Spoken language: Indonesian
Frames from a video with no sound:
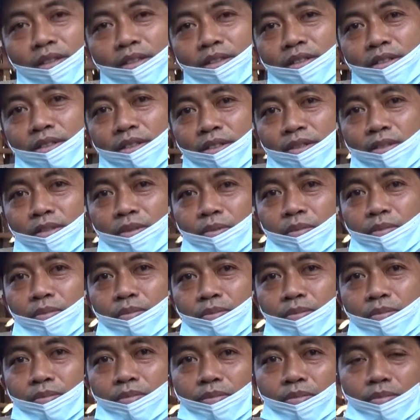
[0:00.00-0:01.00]
Jenis
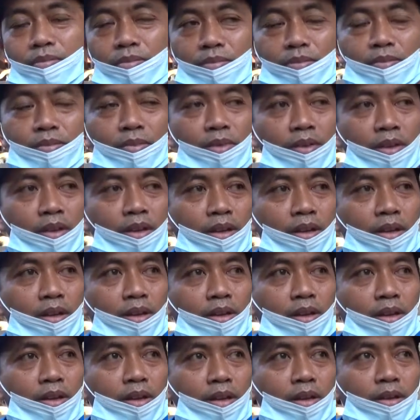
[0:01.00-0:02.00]
pakan apa itu yang
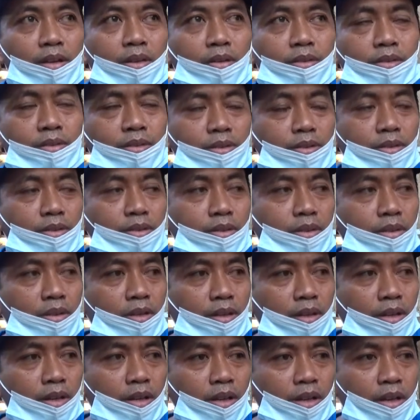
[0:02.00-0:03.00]
dianggap sulit
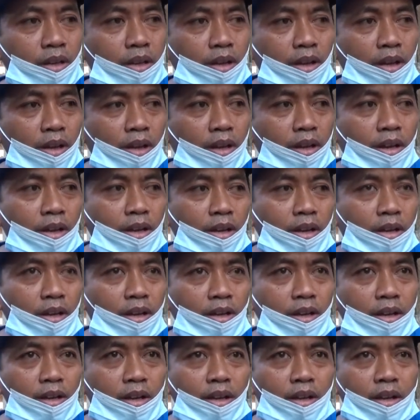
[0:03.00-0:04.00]
untuk di...
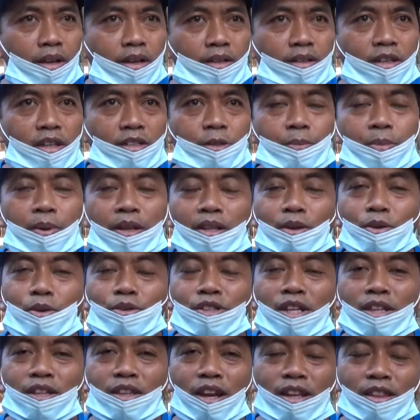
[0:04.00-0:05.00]
Ya seperti
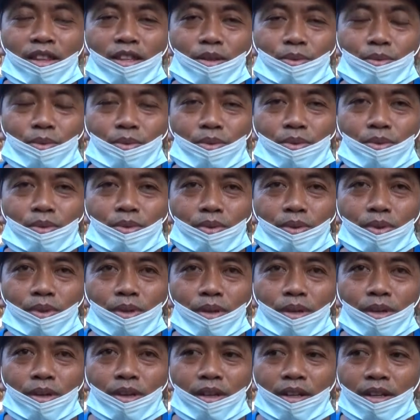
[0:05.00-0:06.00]
konsentrat itu
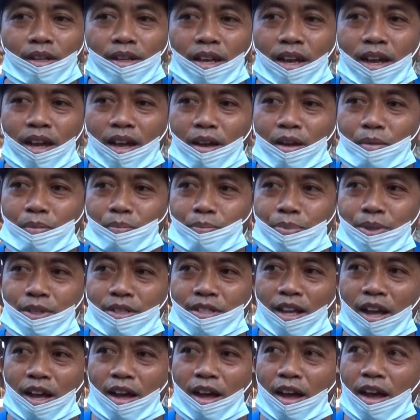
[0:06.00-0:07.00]
yang
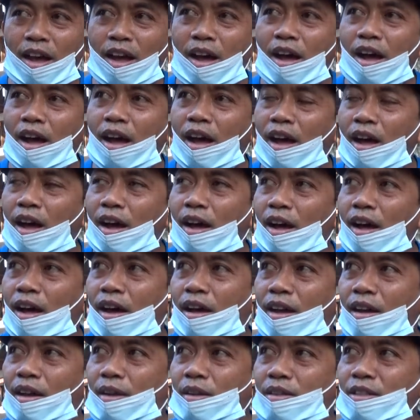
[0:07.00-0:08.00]
bisa
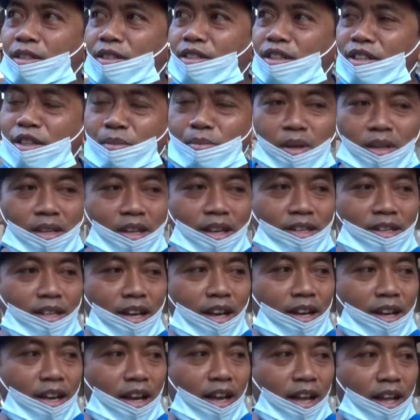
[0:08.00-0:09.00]
di sini
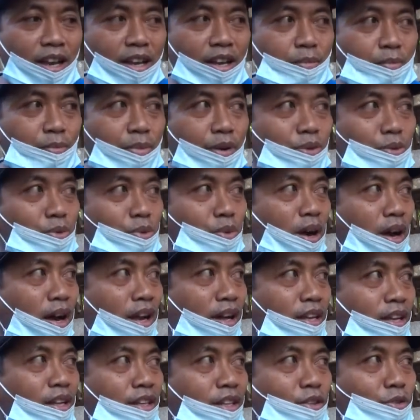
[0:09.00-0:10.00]
menyediakan
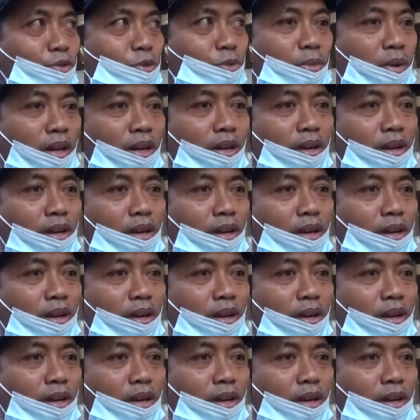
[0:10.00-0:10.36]
Banyuwangi ini cuma